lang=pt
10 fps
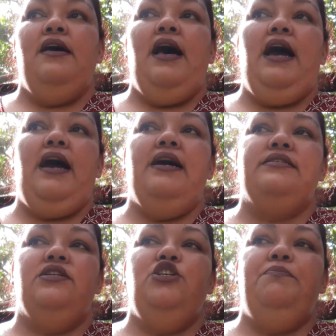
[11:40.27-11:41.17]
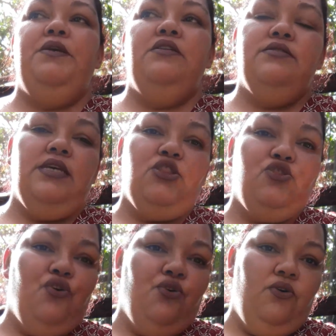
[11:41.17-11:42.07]
a casca de pinos e
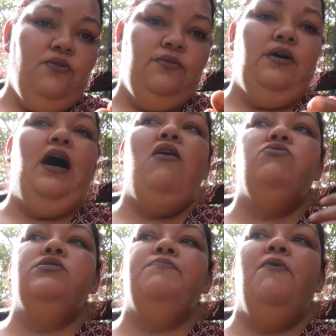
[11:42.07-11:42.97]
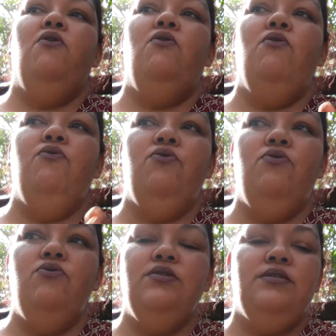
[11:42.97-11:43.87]
tô aos
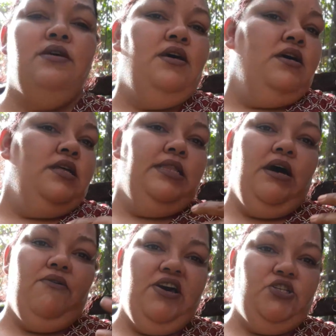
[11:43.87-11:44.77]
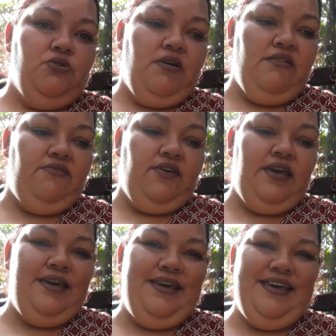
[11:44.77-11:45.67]
poucos, não é de uma
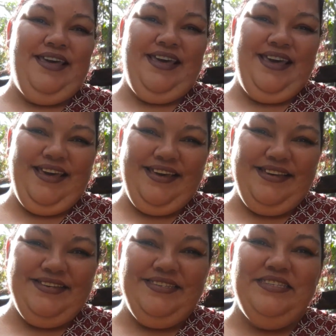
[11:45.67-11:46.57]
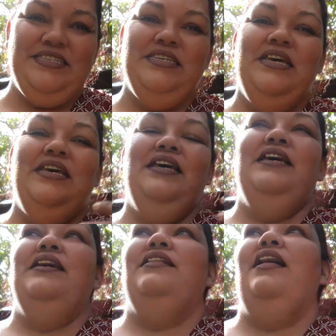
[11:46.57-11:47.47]
vez,
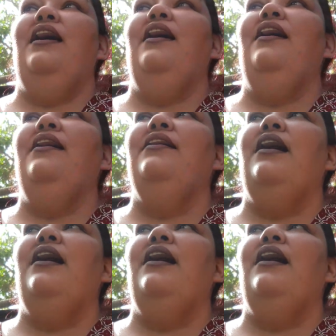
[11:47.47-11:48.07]
né?